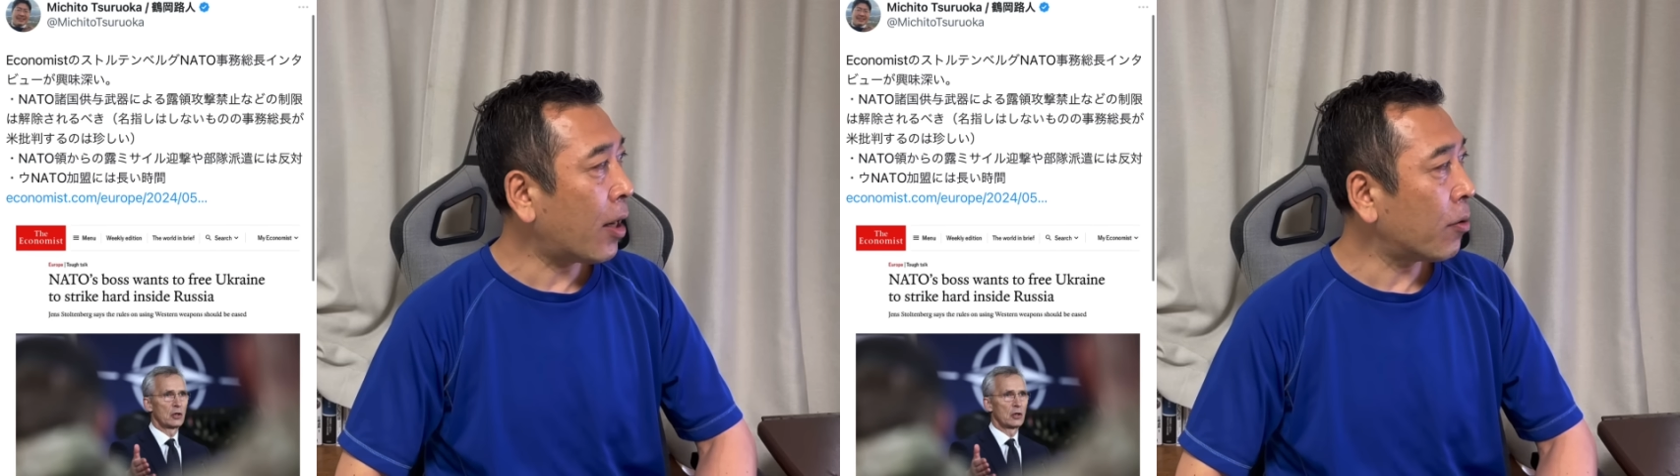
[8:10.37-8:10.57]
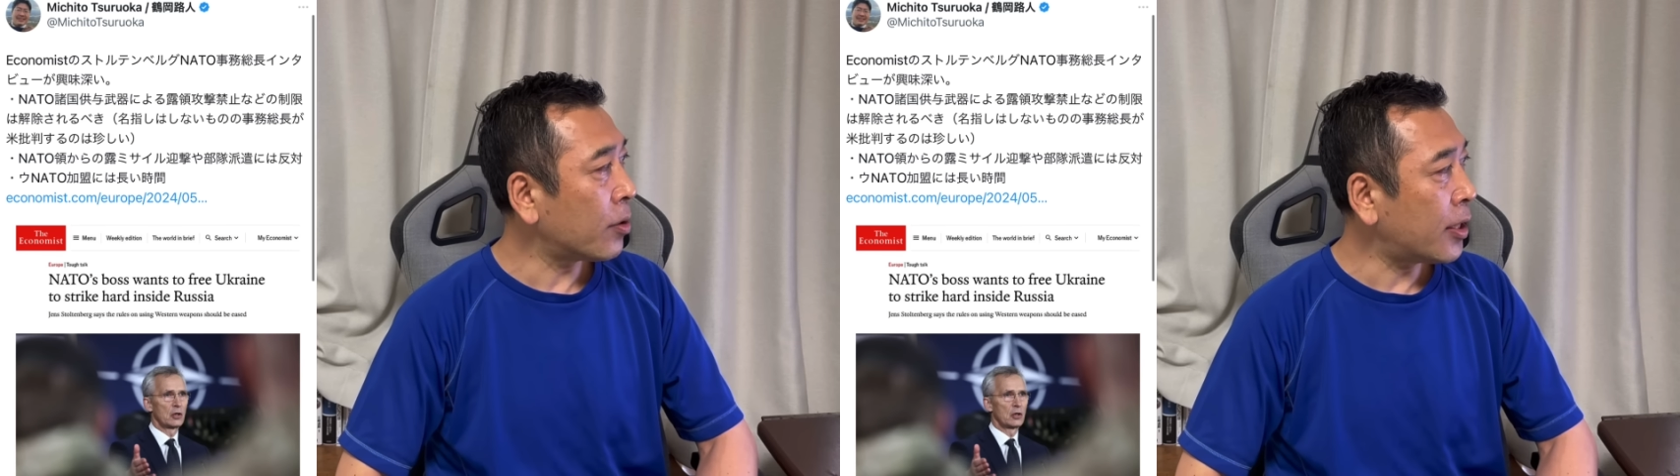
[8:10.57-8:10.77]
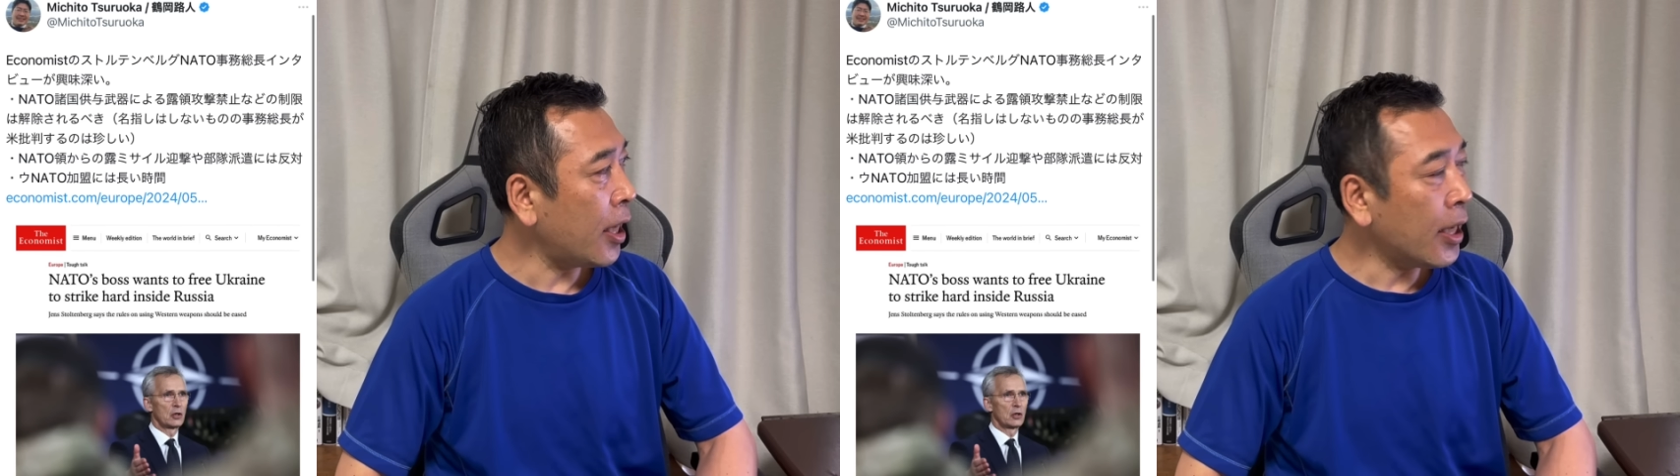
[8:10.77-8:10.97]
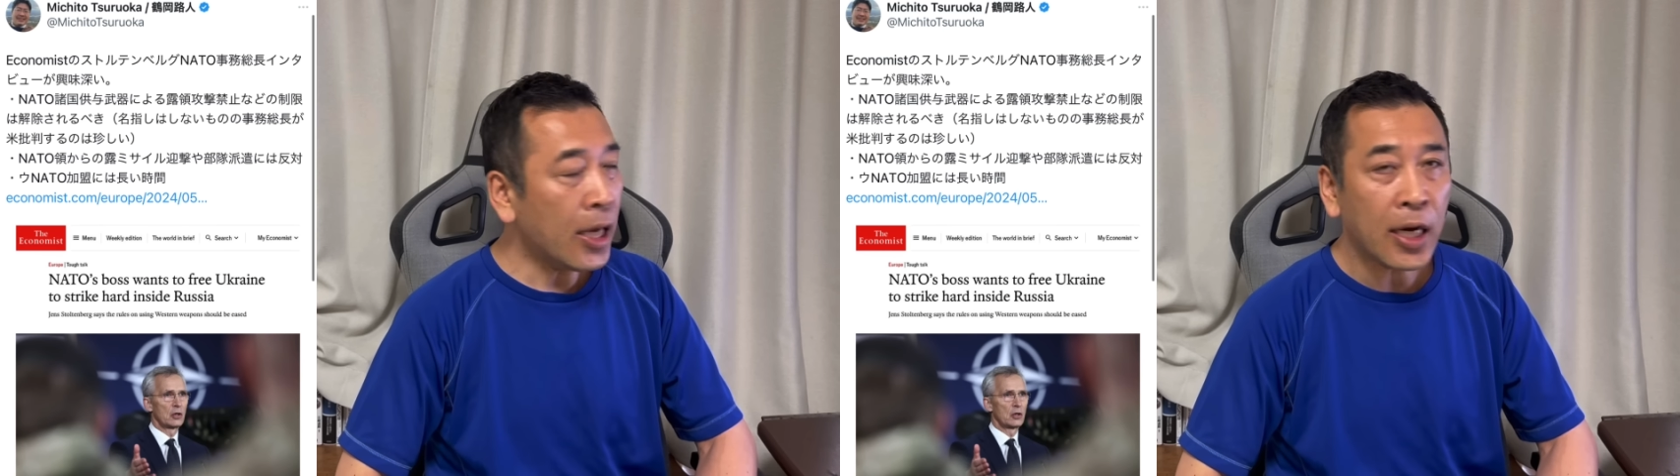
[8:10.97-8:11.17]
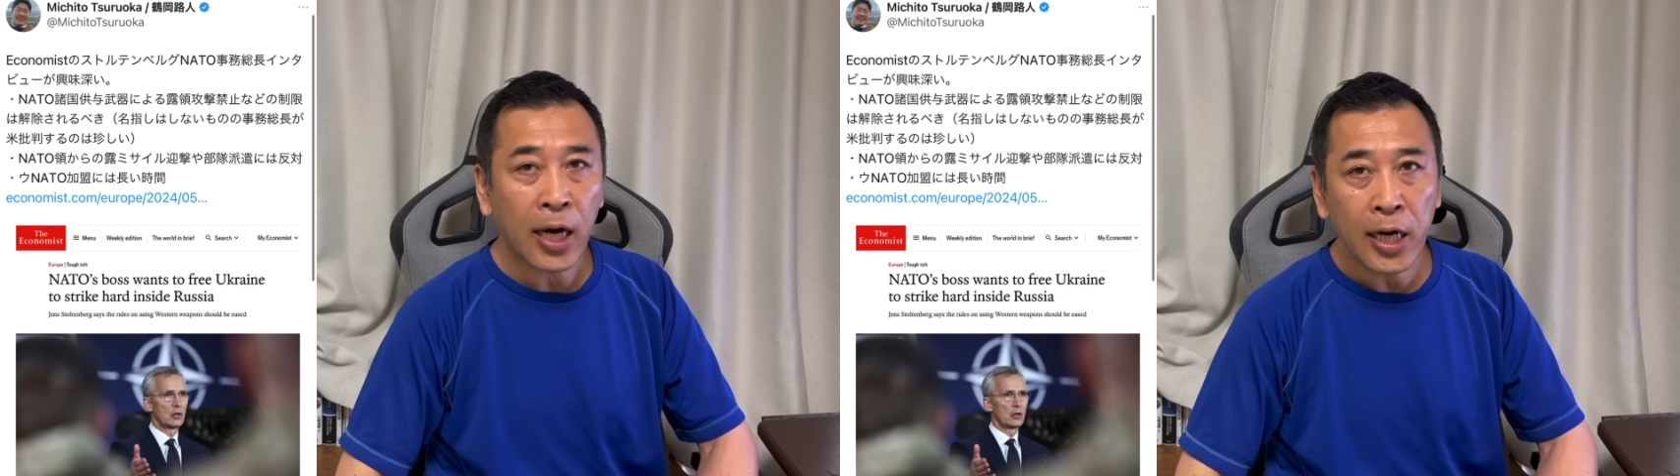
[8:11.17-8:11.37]
この制限
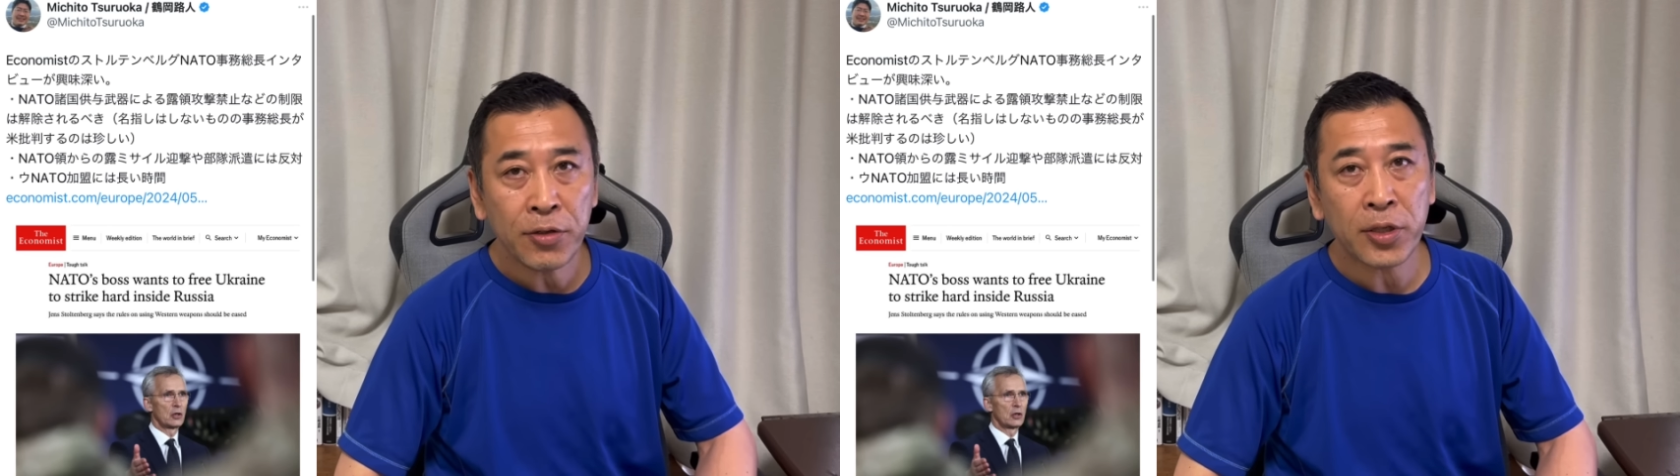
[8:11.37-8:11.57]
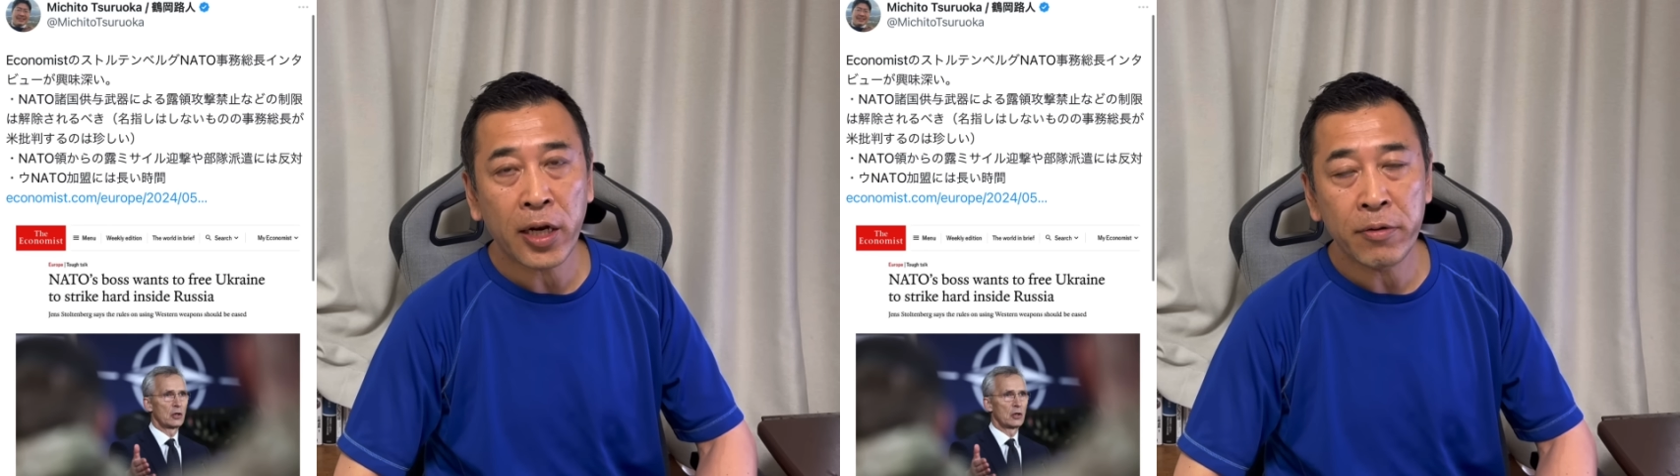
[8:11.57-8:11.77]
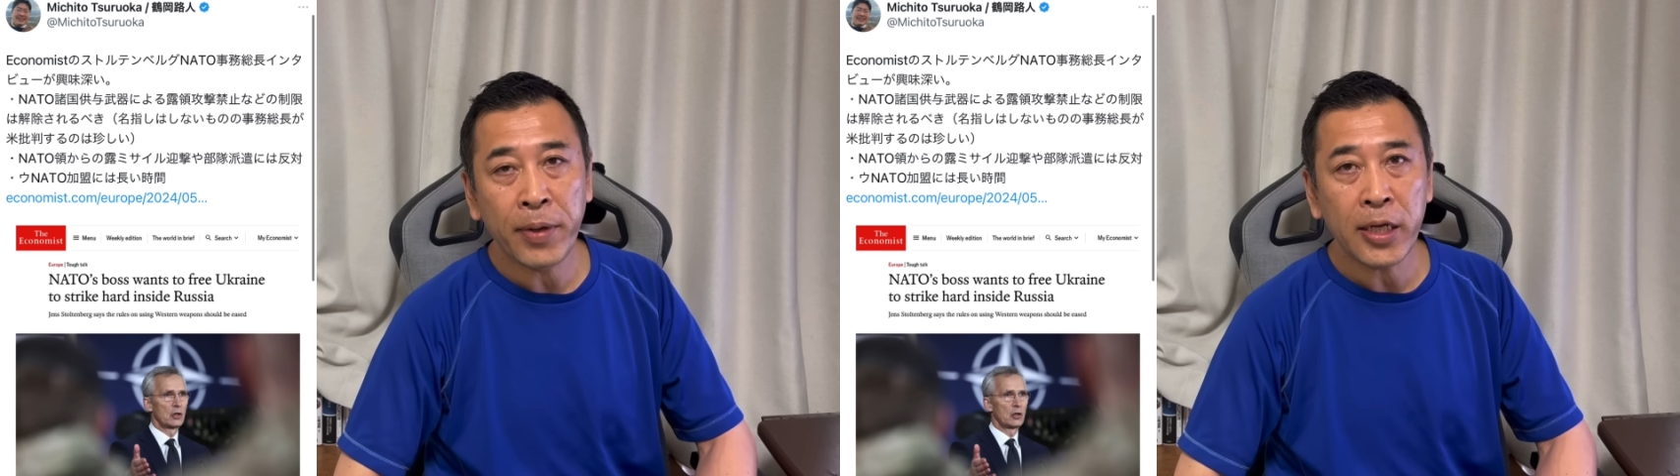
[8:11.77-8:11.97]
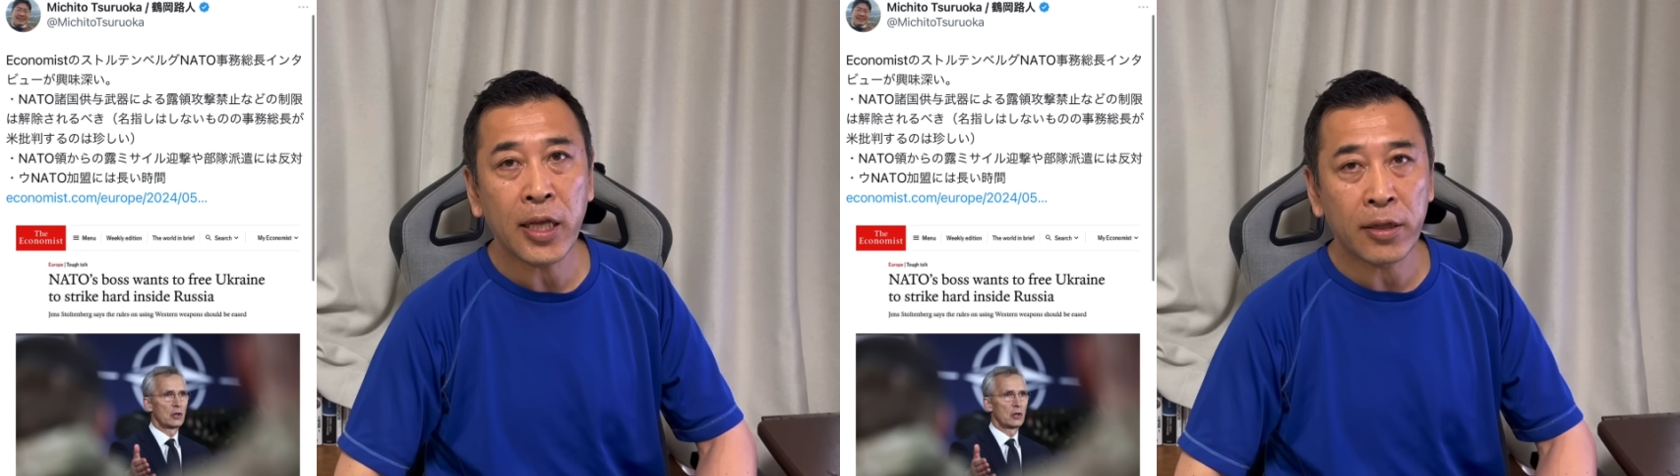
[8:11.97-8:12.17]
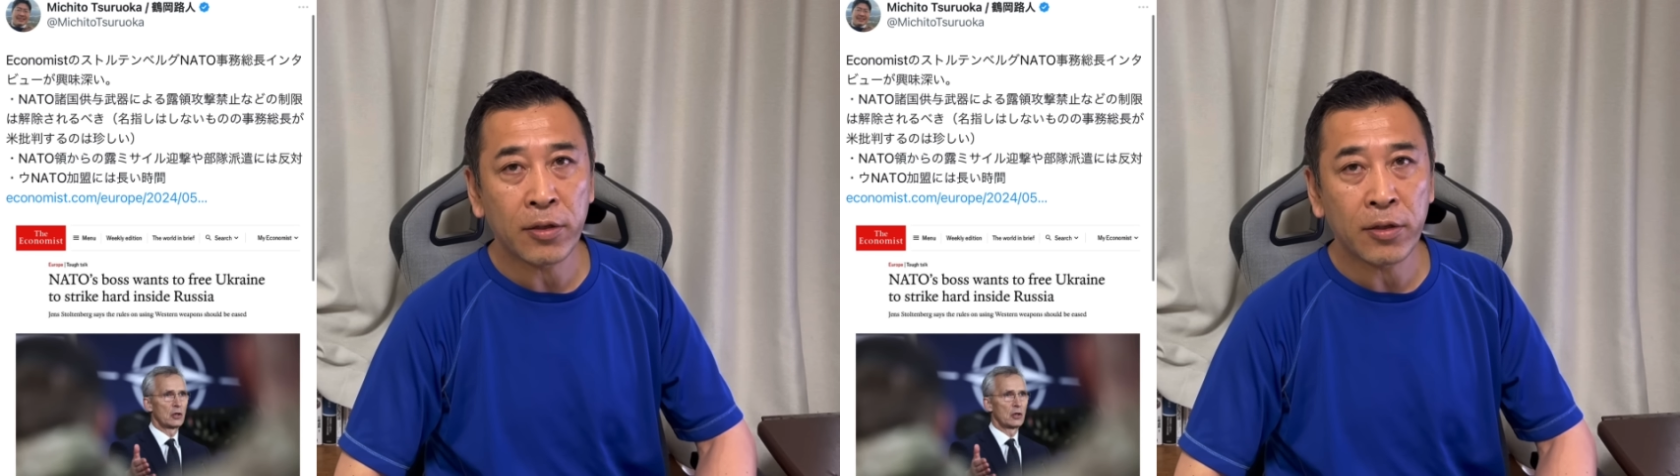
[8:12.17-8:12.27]
が解除されるべきだって